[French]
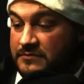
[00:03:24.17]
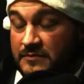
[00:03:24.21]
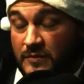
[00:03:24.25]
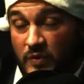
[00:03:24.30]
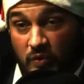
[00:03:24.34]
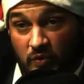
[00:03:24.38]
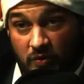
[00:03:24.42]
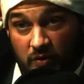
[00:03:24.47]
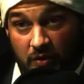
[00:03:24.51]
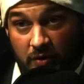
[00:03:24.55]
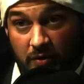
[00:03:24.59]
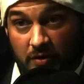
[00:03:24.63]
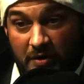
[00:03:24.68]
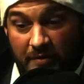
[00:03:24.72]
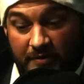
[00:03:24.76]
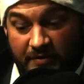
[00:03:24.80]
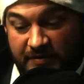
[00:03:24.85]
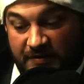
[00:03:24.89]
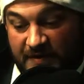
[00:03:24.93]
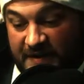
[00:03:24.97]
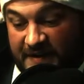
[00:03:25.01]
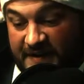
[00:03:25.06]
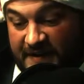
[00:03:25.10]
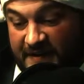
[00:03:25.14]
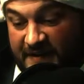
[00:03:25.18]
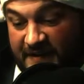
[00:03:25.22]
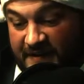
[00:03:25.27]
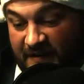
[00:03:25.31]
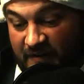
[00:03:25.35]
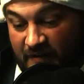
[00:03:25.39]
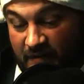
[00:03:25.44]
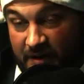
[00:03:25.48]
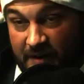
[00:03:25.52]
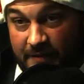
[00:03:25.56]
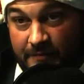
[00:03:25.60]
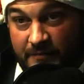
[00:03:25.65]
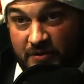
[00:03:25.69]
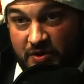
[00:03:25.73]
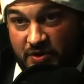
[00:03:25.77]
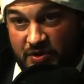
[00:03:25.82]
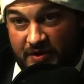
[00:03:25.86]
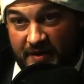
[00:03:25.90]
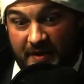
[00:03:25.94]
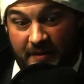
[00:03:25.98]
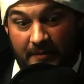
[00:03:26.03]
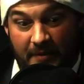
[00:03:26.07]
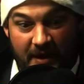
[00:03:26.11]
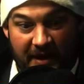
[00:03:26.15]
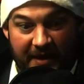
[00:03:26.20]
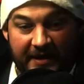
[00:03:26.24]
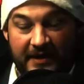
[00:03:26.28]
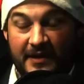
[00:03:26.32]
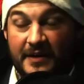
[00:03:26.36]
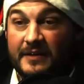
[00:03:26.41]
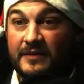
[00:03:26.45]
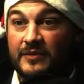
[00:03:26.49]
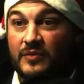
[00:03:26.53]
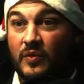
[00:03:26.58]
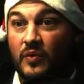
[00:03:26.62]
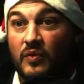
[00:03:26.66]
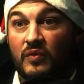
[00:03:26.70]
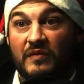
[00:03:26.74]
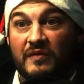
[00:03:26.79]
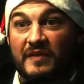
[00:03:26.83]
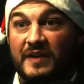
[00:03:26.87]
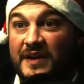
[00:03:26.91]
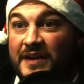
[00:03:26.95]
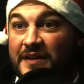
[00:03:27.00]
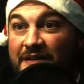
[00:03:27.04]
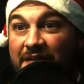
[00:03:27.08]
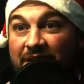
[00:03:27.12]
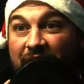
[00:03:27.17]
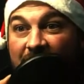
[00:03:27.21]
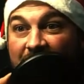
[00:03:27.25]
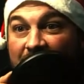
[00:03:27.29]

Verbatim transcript: Donc, comme je l'ai dit, désolé, je n'ai rien trouvé